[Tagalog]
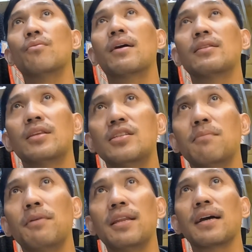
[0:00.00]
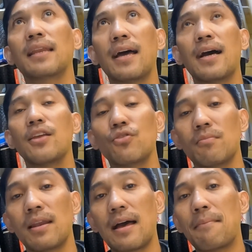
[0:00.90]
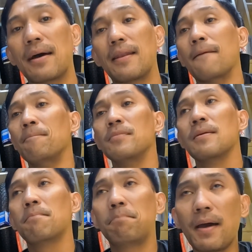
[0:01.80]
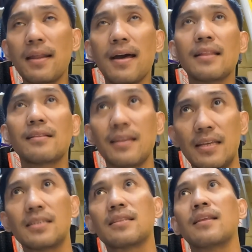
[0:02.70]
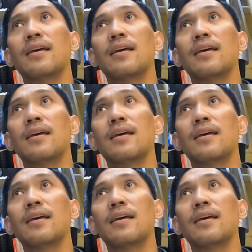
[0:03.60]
yung mga disiplina kailangan nyo malaman para at least